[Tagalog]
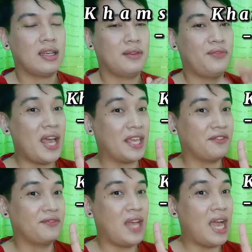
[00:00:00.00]

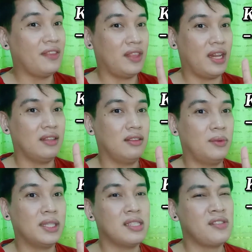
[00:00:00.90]
500.
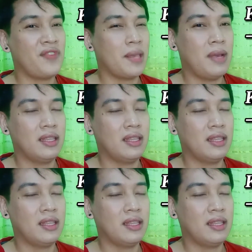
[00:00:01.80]
What is 500?